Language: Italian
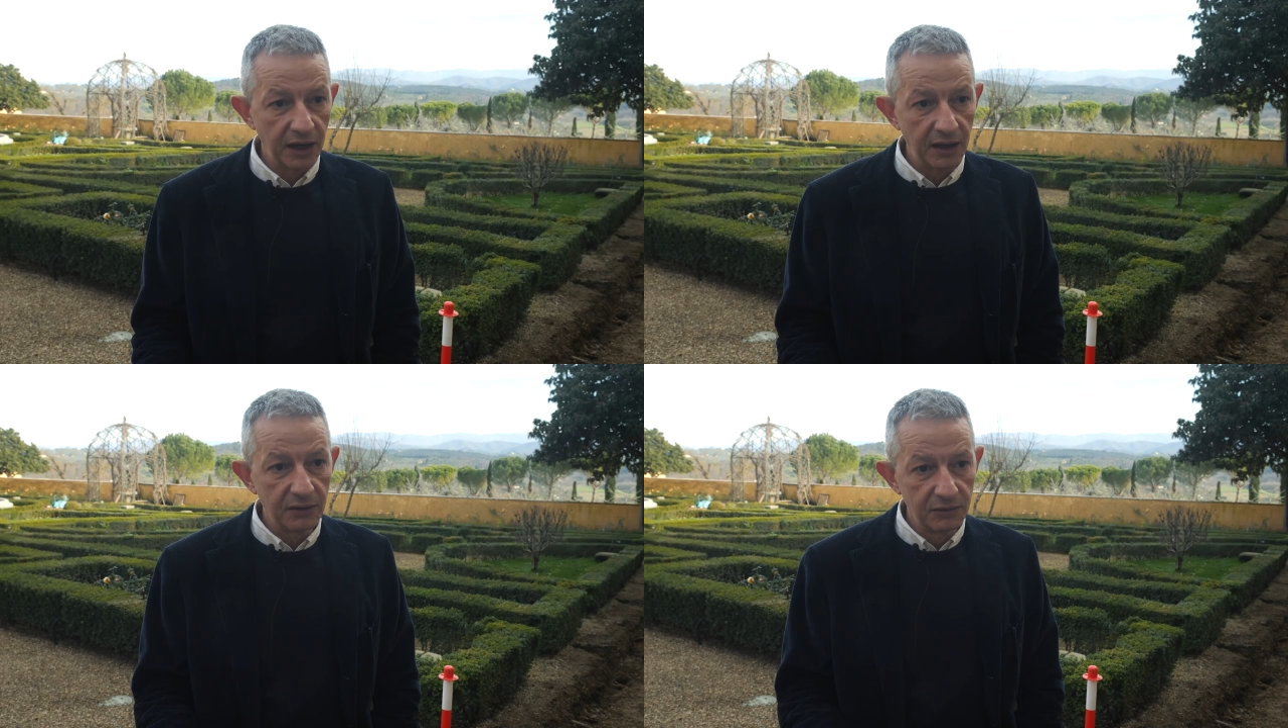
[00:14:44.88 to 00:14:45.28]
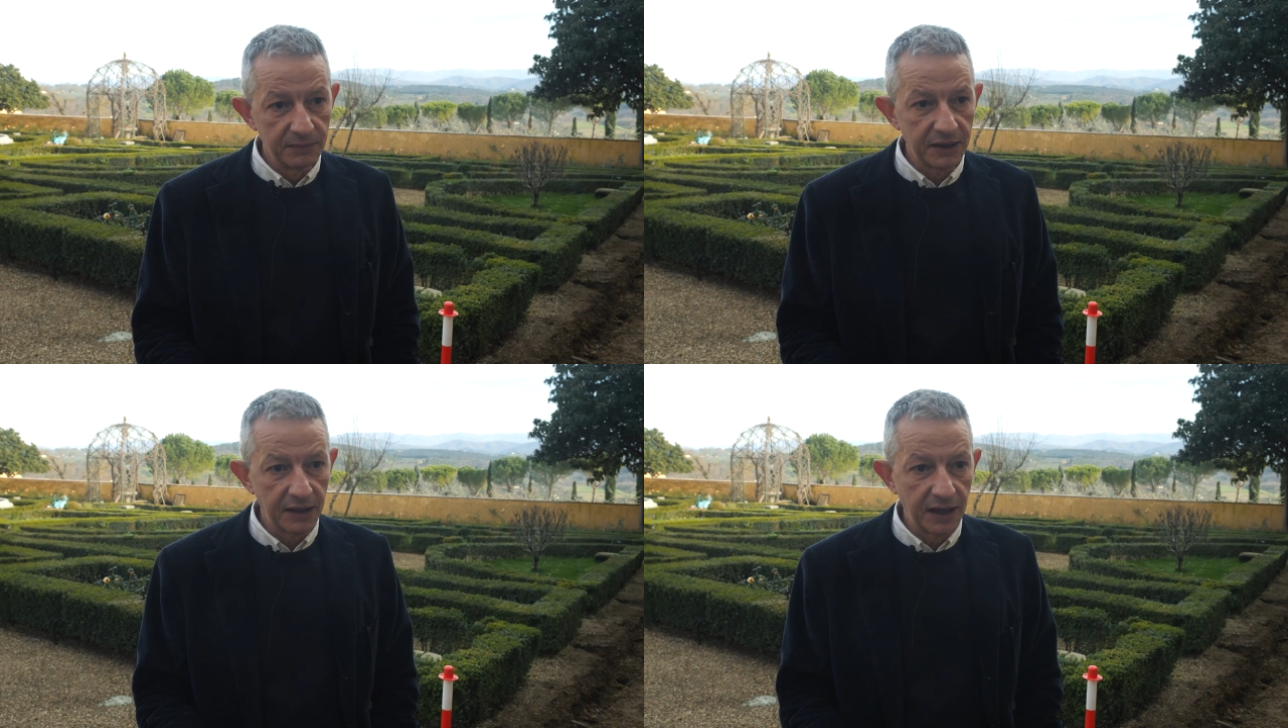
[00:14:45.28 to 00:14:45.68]
è un
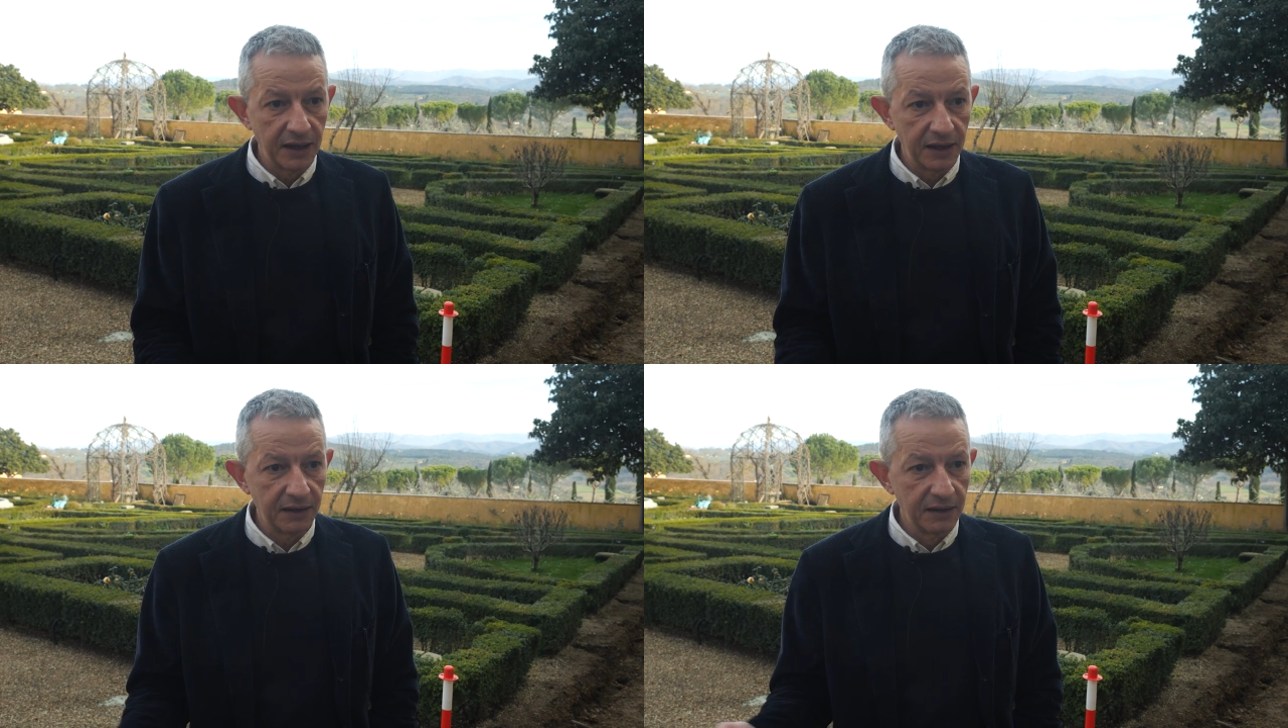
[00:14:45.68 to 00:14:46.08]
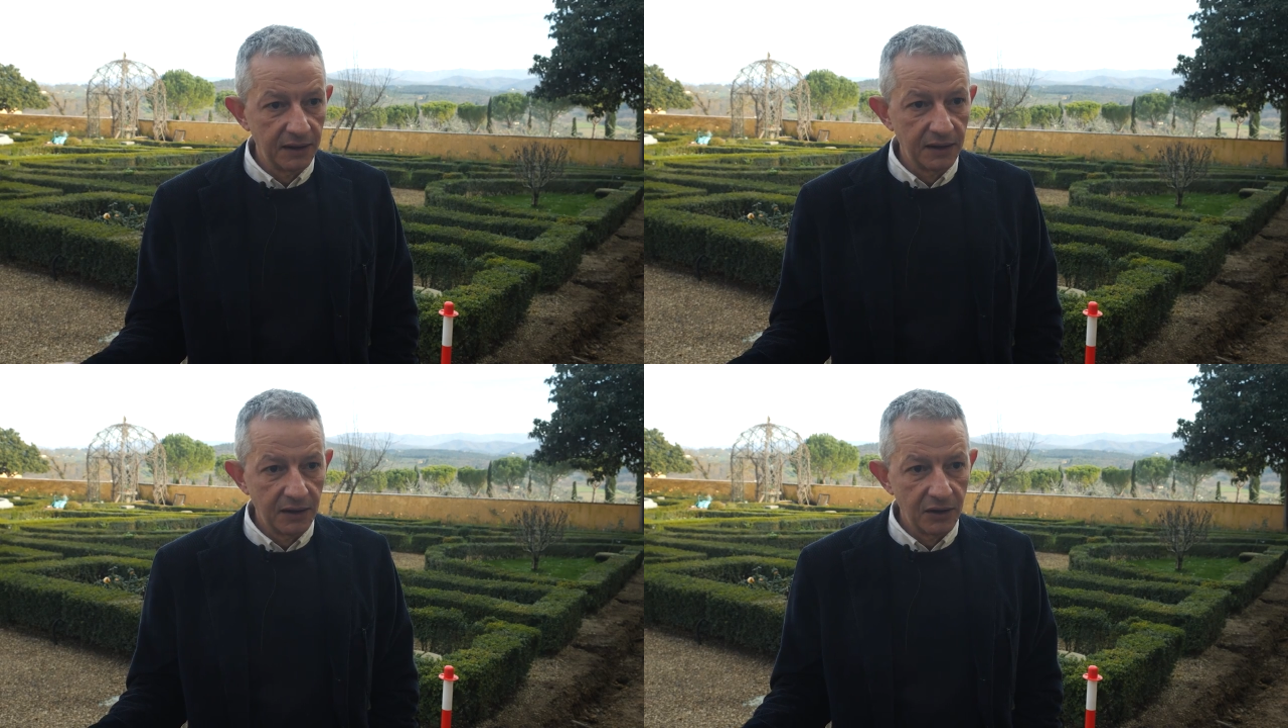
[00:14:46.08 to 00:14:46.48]
materiale
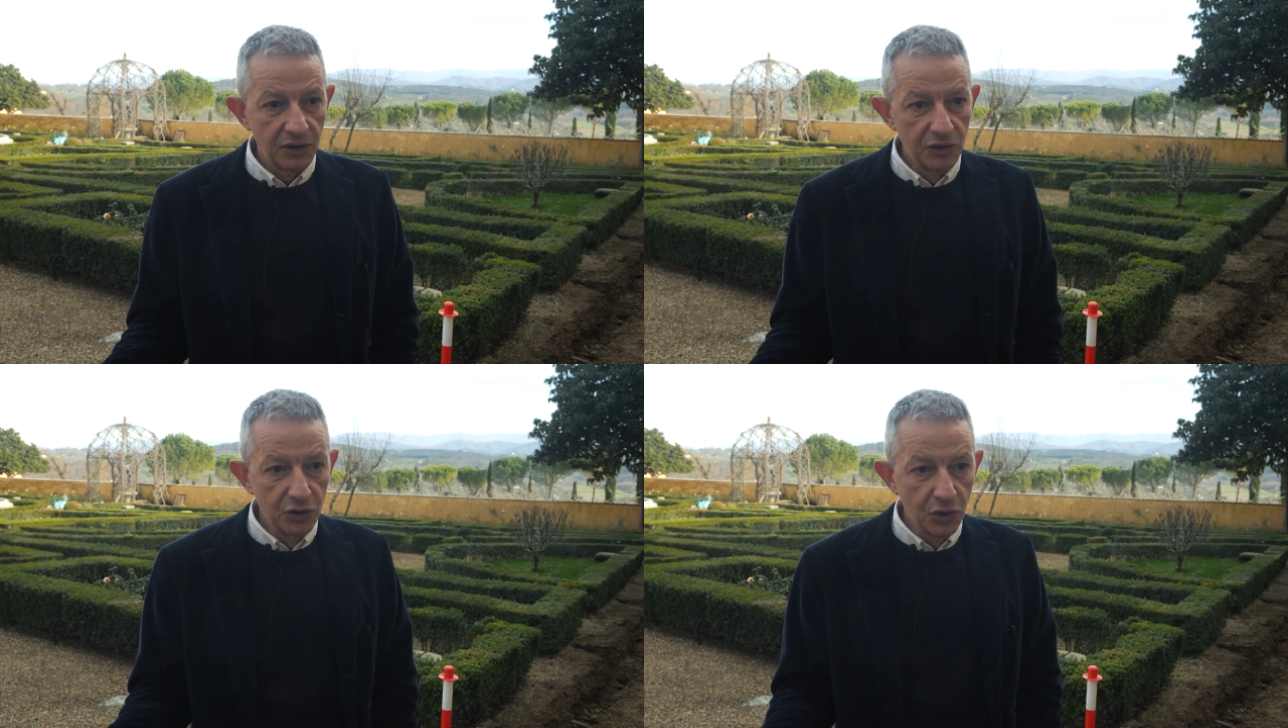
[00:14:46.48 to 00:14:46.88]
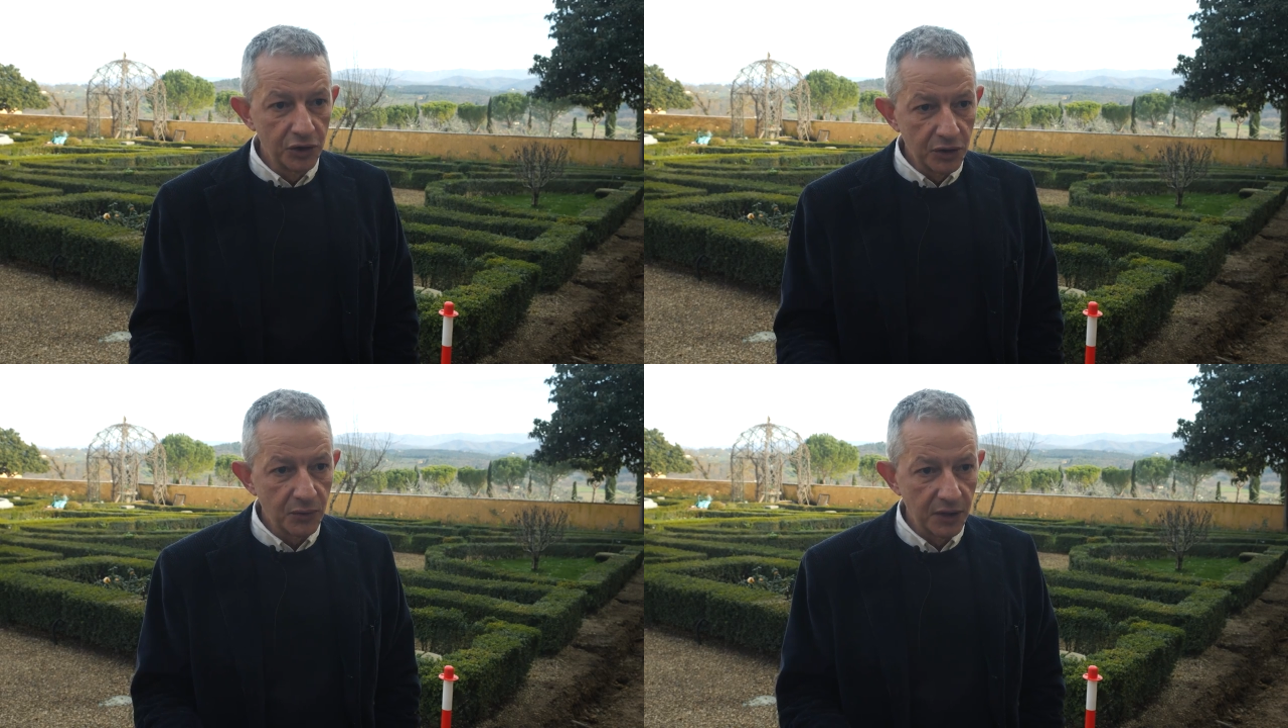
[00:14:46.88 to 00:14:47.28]
non
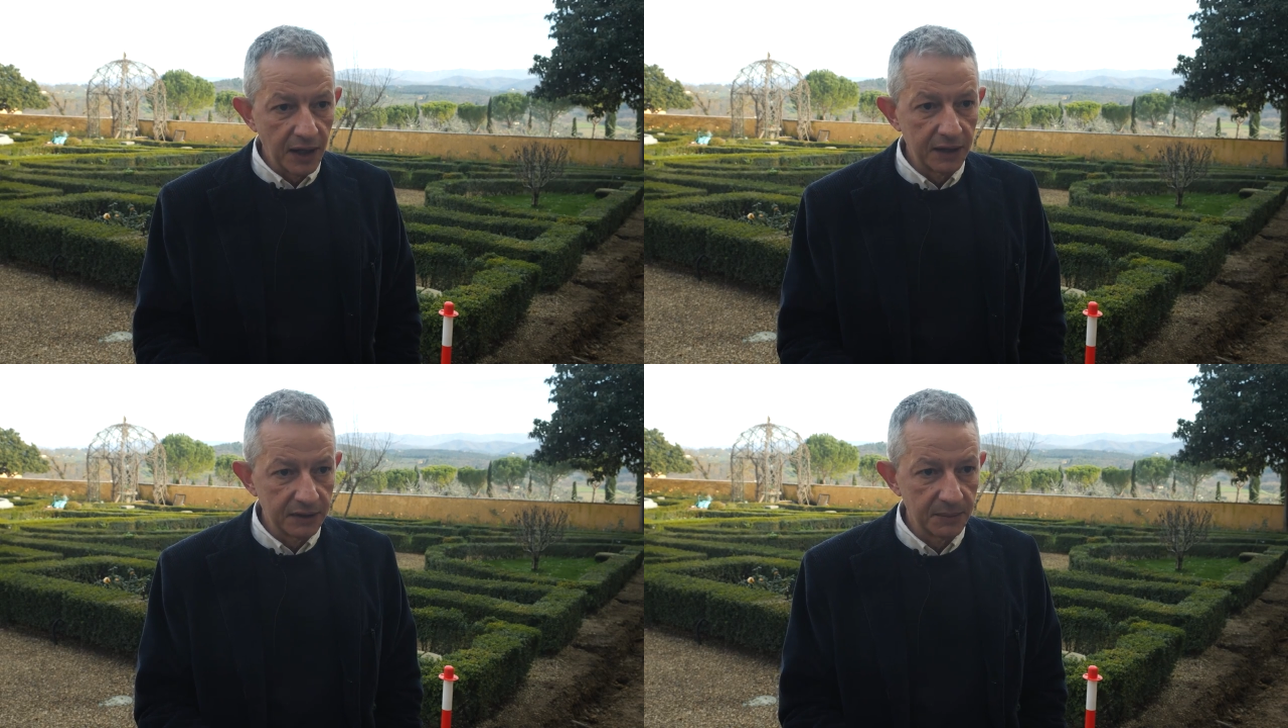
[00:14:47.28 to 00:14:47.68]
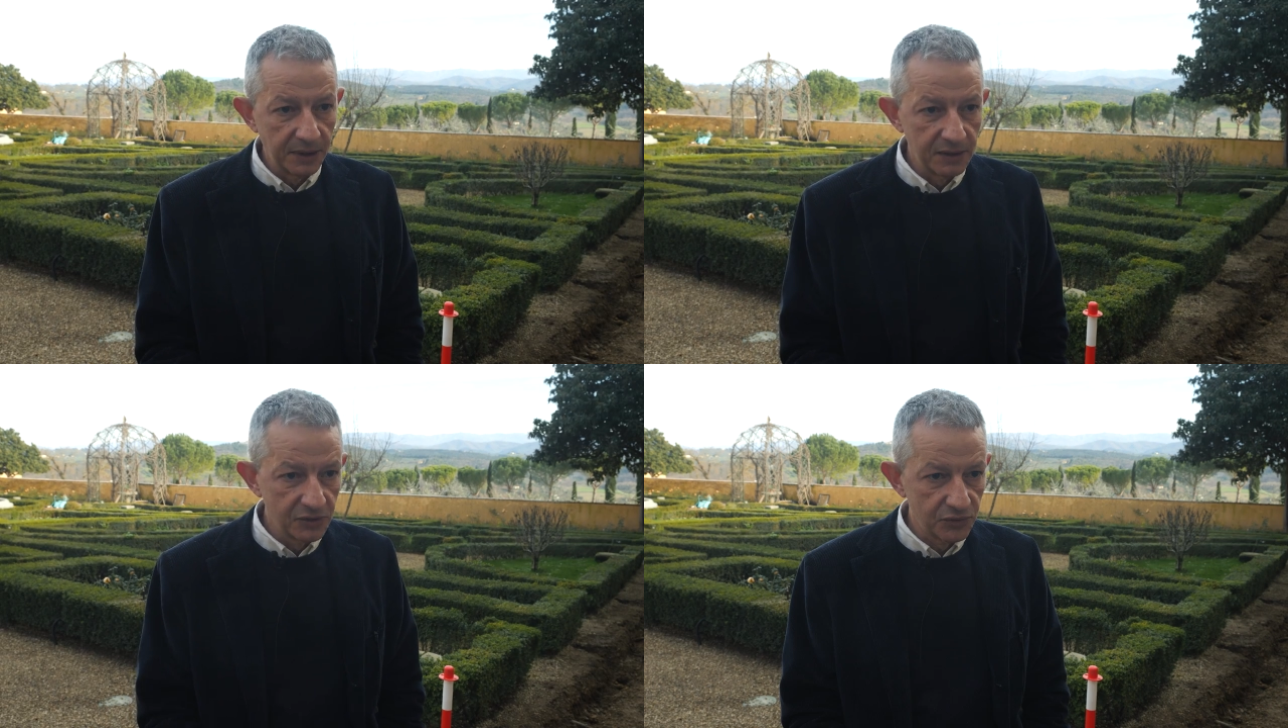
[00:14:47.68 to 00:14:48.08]
inquinante per il